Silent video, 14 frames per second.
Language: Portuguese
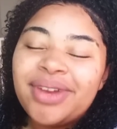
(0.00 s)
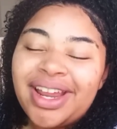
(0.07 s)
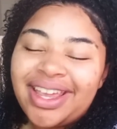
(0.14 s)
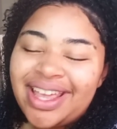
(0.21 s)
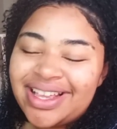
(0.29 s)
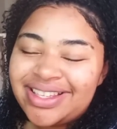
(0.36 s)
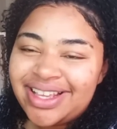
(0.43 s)
Por
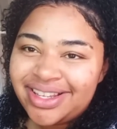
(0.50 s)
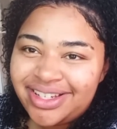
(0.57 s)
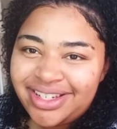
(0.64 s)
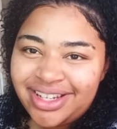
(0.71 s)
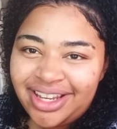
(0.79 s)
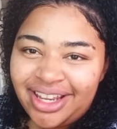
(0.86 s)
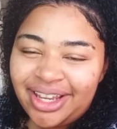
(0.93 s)
aqui é
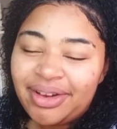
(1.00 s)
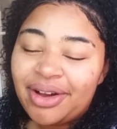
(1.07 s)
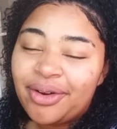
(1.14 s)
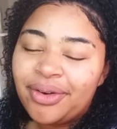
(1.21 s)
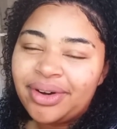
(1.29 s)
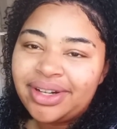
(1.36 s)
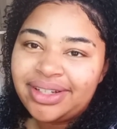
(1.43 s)
cedinho,
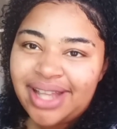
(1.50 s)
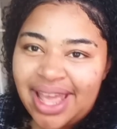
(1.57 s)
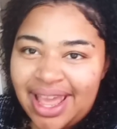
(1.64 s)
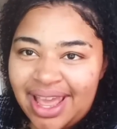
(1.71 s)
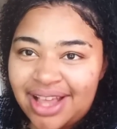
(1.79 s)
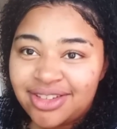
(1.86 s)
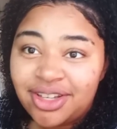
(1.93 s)

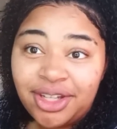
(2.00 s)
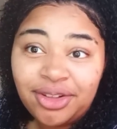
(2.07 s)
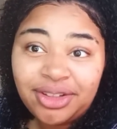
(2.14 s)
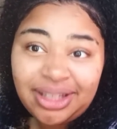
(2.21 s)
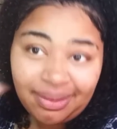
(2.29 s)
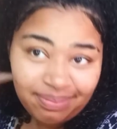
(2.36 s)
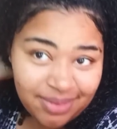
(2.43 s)
acordei, só
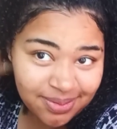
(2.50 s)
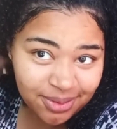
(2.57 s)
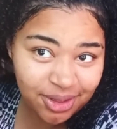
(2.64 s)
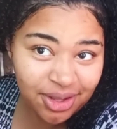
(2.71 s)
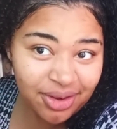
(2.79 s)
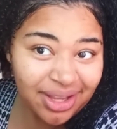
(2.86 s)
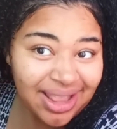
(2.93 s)
deu tempo
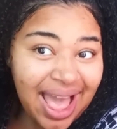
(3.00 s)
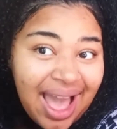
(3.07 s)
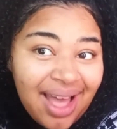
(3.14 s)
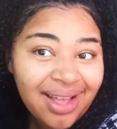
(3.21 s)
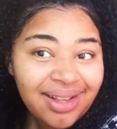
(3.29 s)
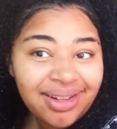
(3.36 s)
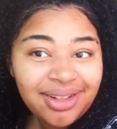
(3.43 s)
mesmo de eu ir lá